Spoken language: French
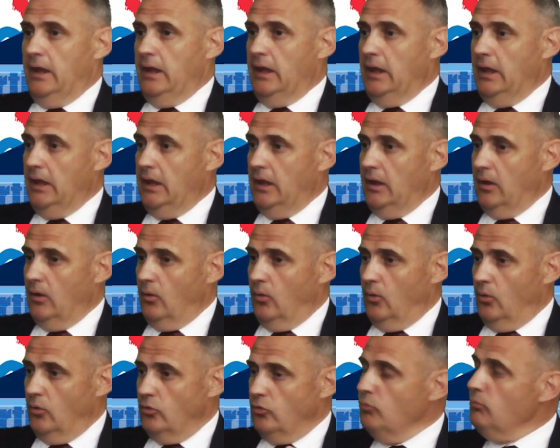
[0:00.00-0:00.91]
et
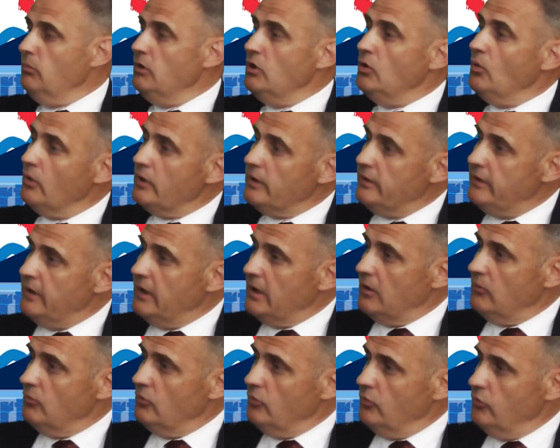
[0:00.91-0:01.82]
euh, d'une minorité
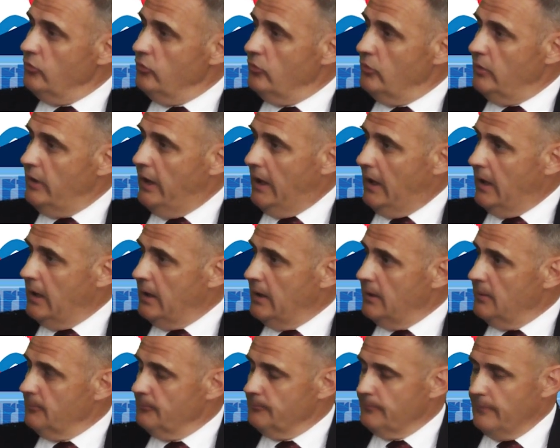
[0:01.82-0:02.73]

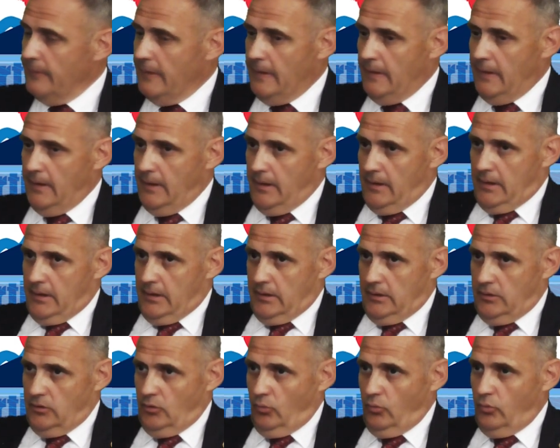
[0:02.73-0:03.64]
révolutionnaire.
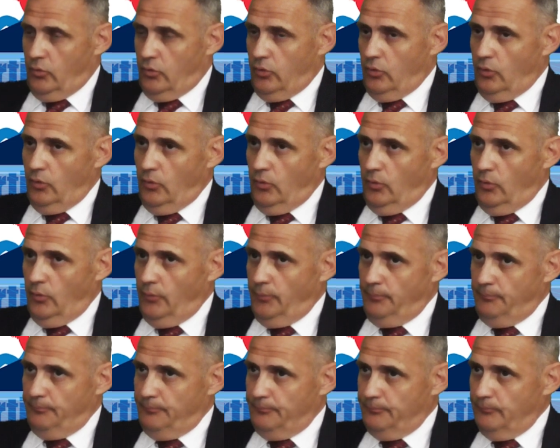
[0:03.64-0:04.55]
Donc,
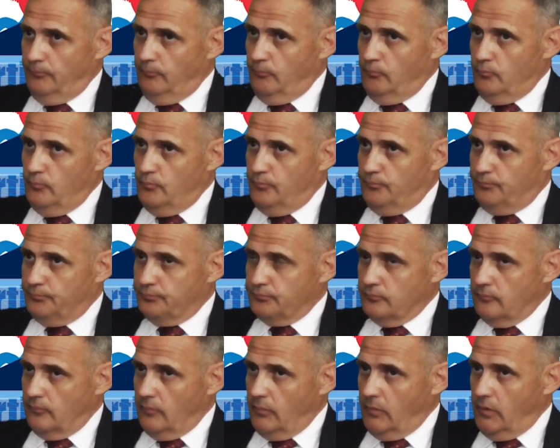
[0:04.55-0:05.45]
euh,
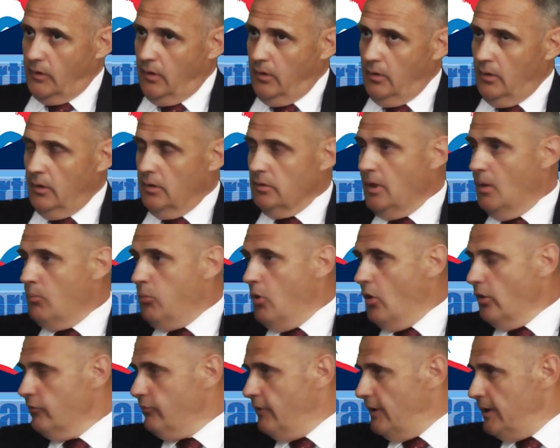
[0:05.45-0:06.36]

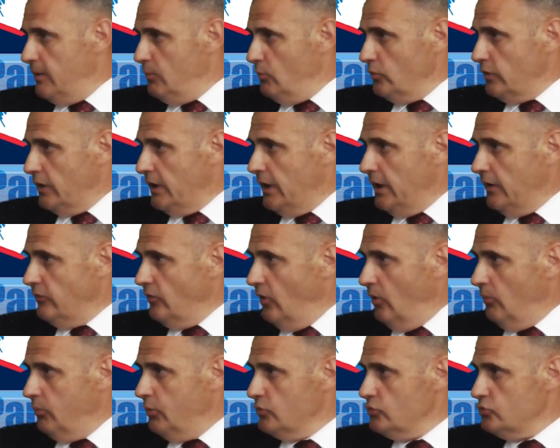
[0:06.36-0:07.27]
d'abord, il fallait montrer
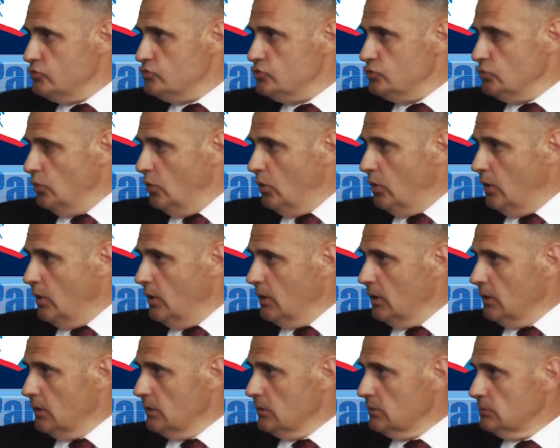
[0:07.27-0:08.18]
l'exemple, toujours.
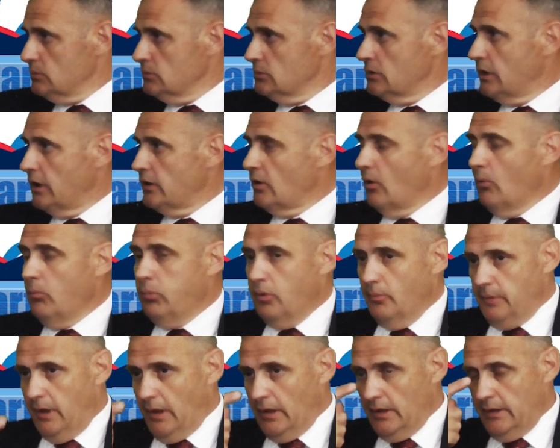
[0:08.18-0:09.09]
Donc, être en
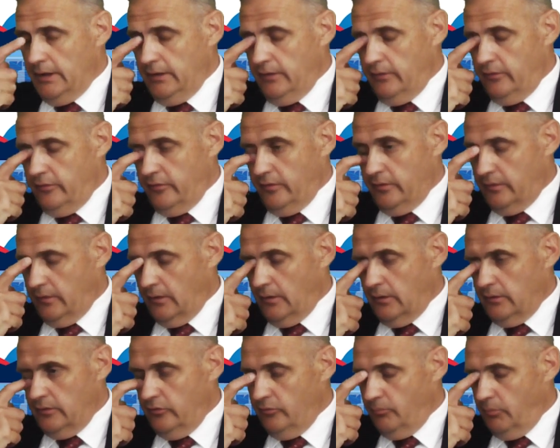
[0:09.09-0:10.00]
première ligne, c'est
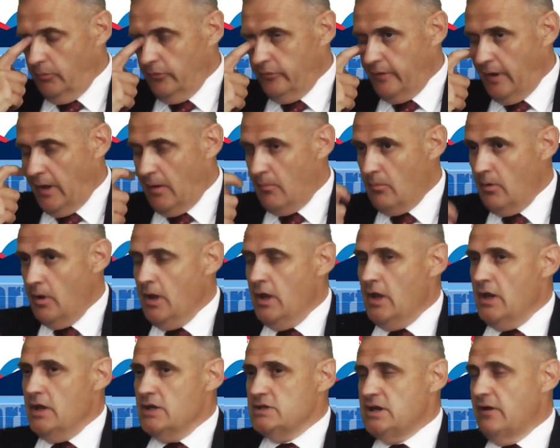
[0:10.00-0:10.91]
indispensable.
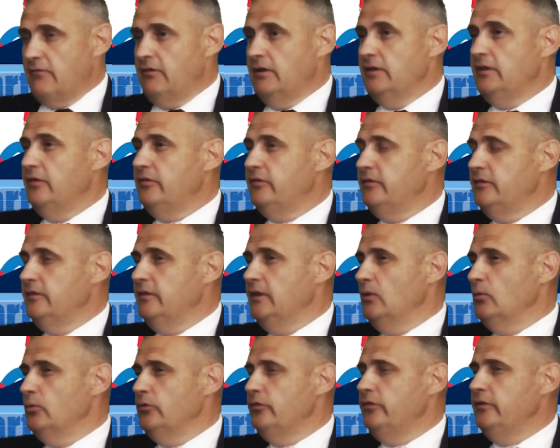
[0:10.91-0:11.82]
J'avais
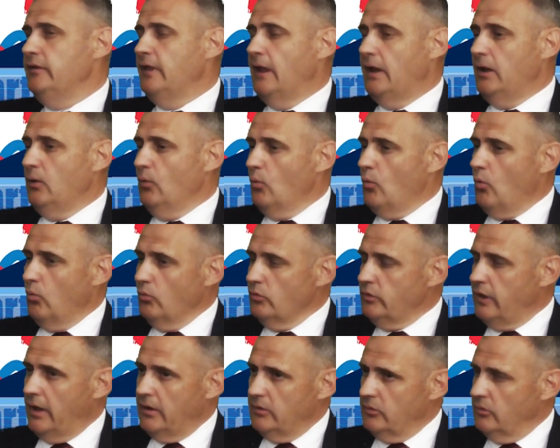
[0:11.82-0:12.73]
décidé aussi d'aller au
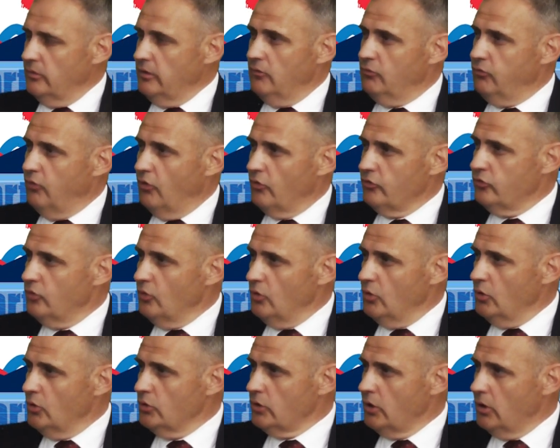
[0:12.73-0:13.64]
contact des forces de
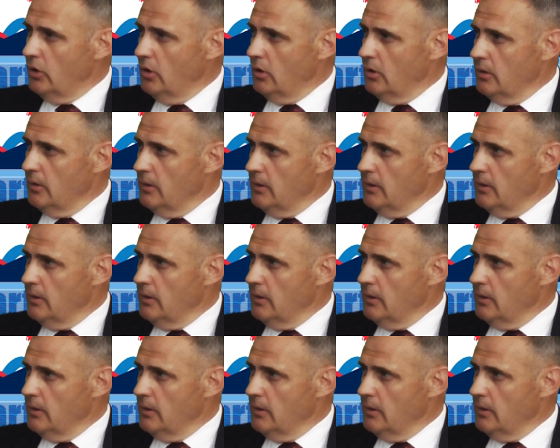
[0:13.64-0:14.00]
l'ordre